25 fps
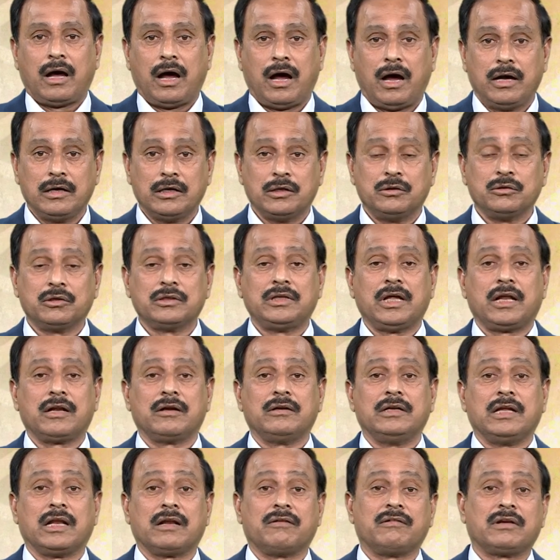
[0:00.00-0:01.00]
ఆ
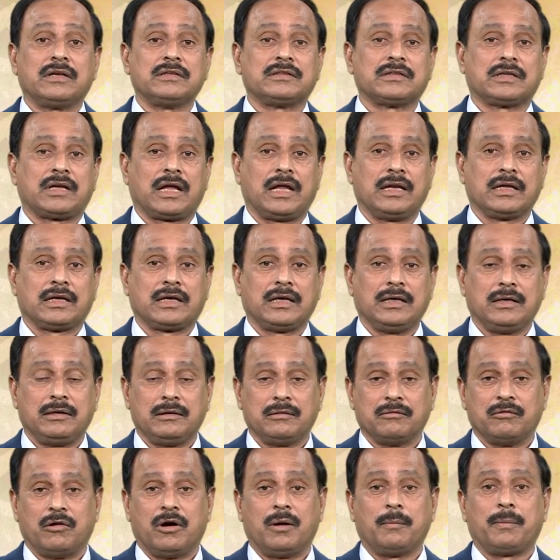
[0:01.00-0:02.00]
ఎదుగుదలను నిలవరించడానికి
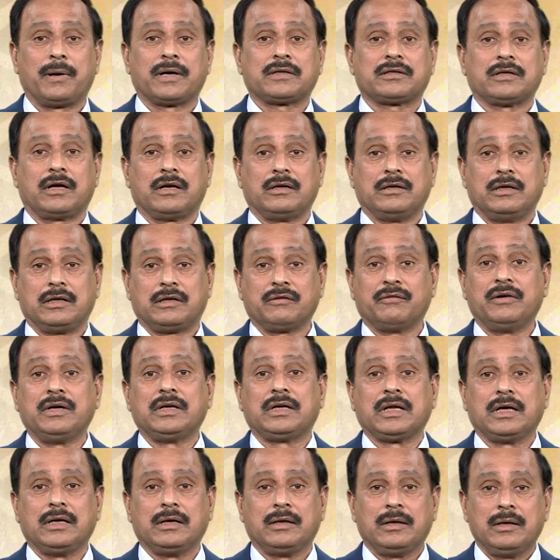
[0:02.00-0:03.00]
వామపక్షాలు
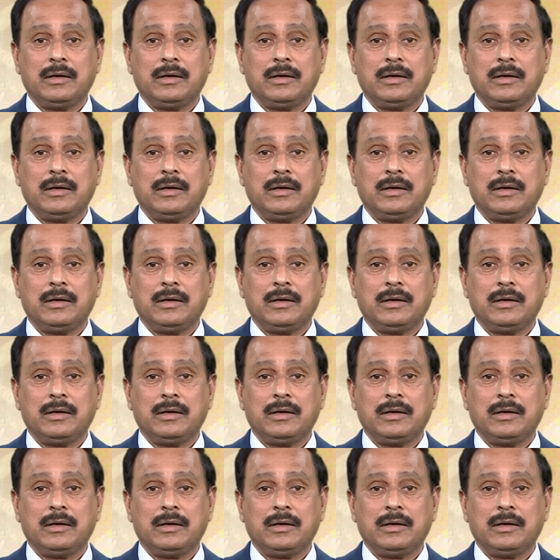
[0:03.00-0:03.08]
ఎటువంటి